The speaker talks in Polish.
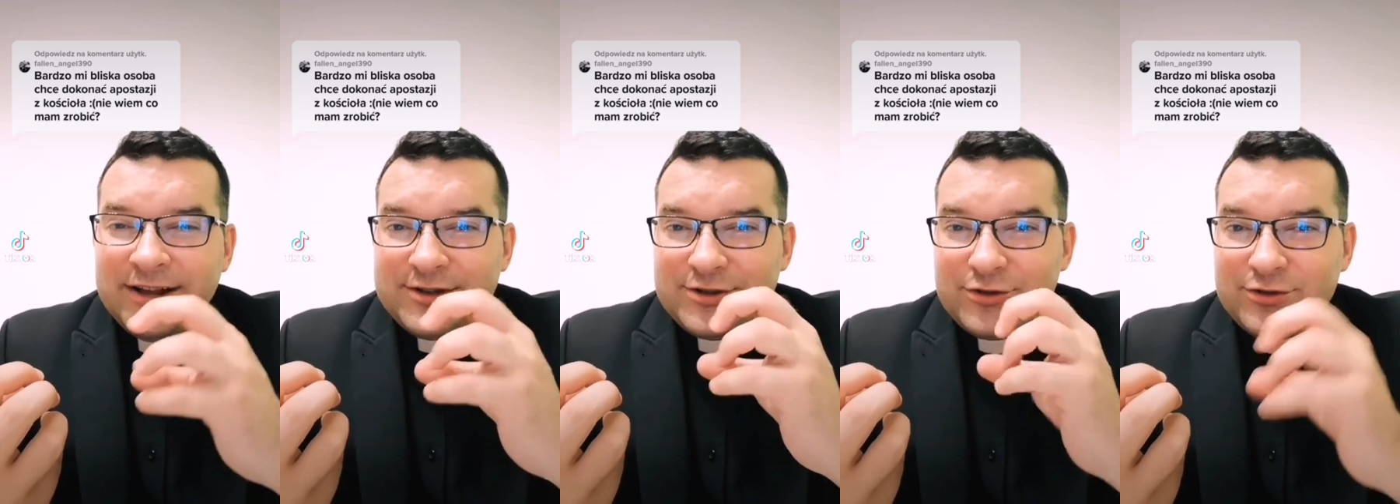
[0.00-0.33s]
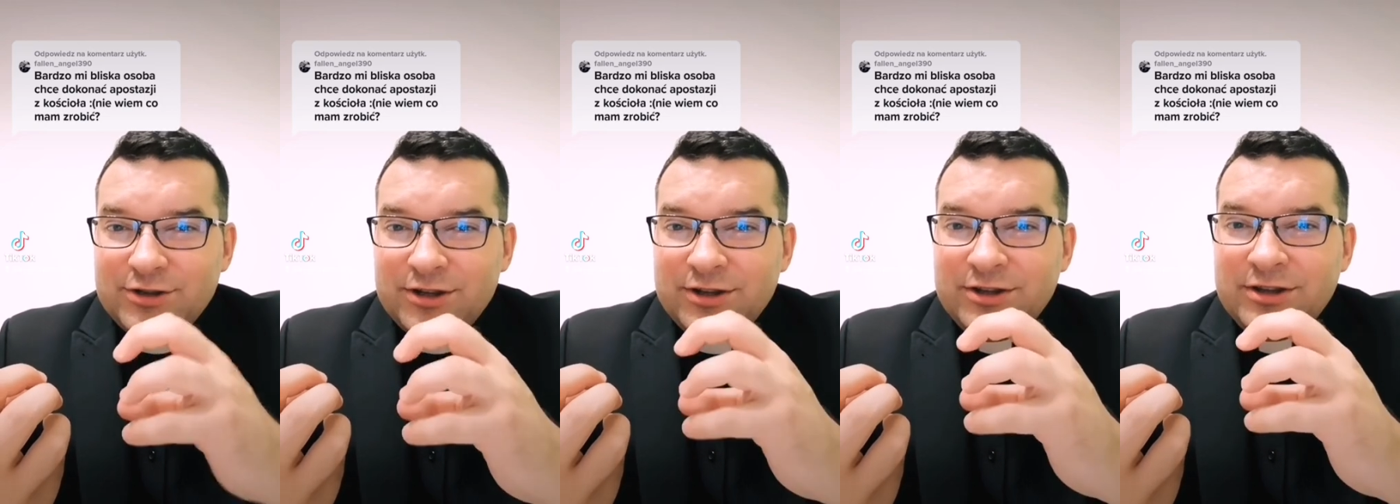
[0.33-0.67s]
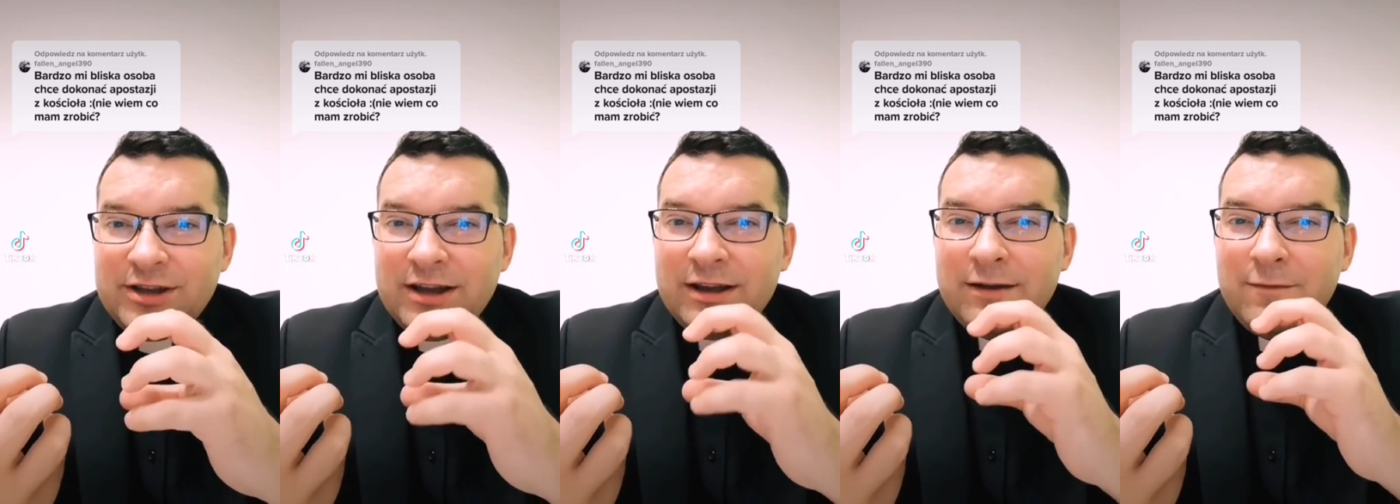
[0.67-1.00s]

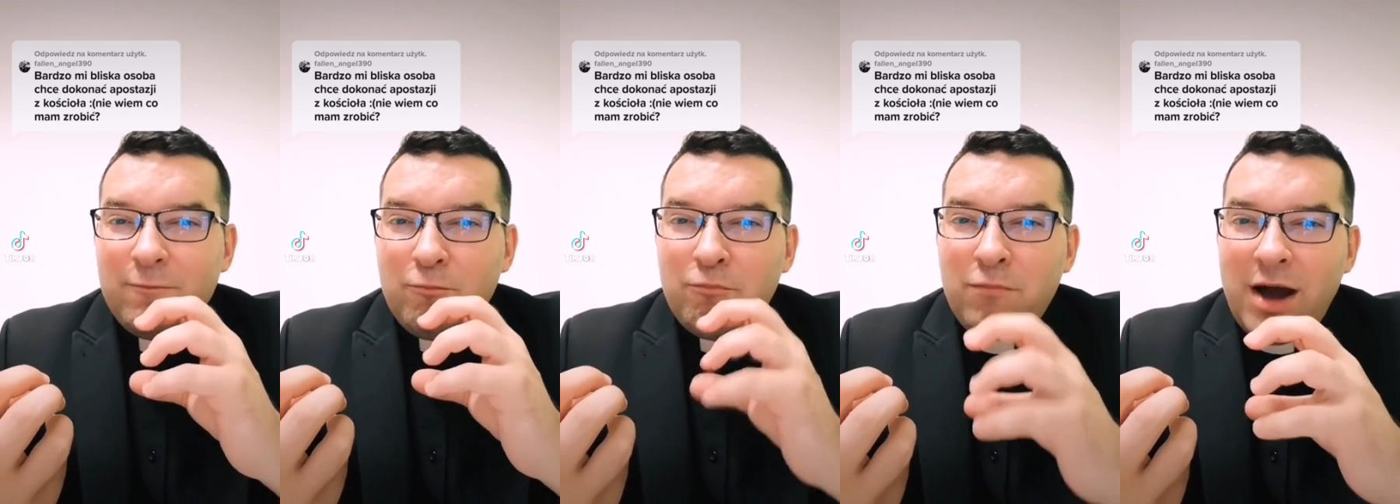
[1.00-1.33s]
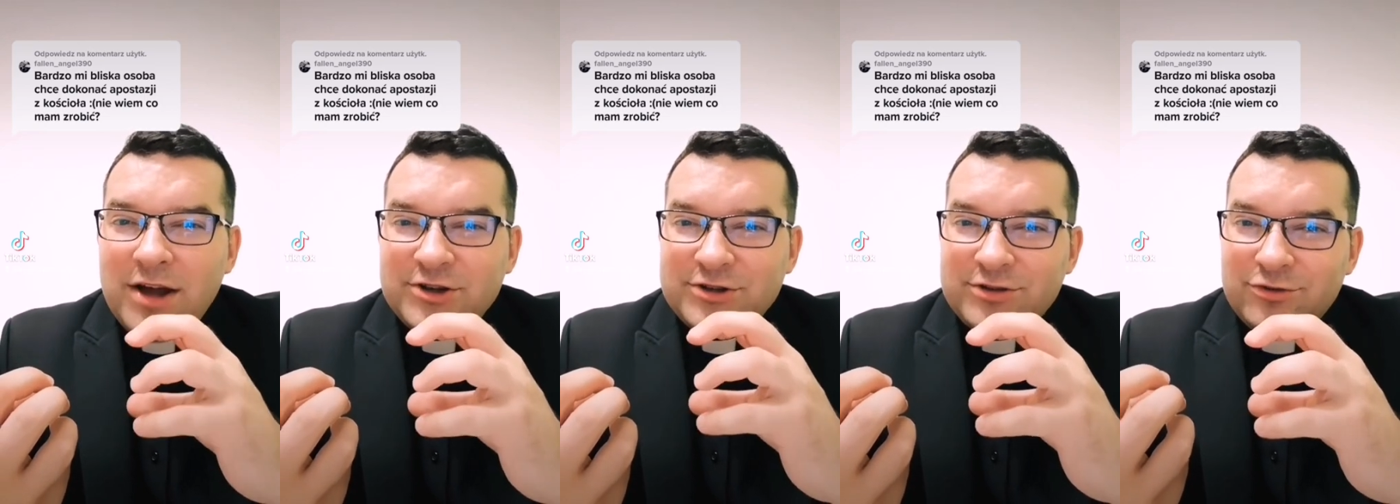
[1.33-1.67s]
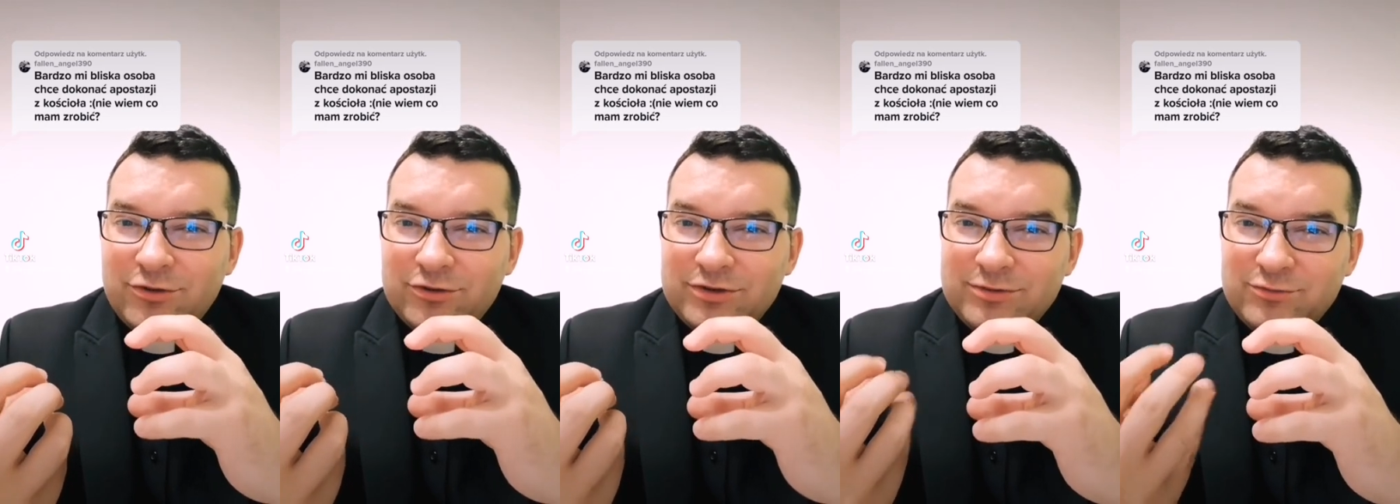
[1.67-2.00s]
codziennie marzy
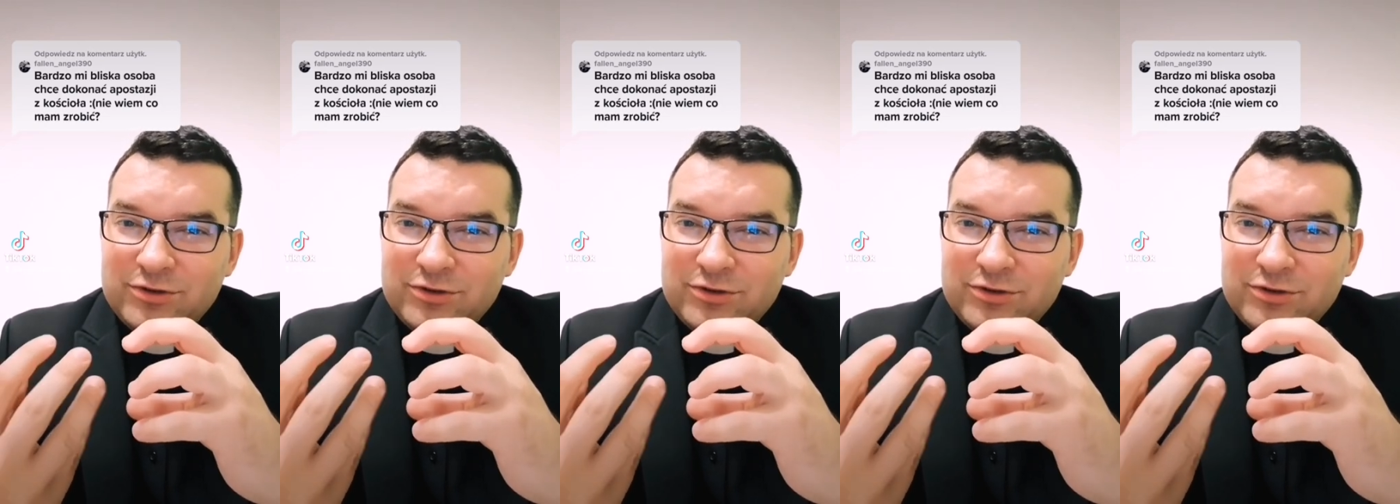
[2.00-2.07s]
o tym,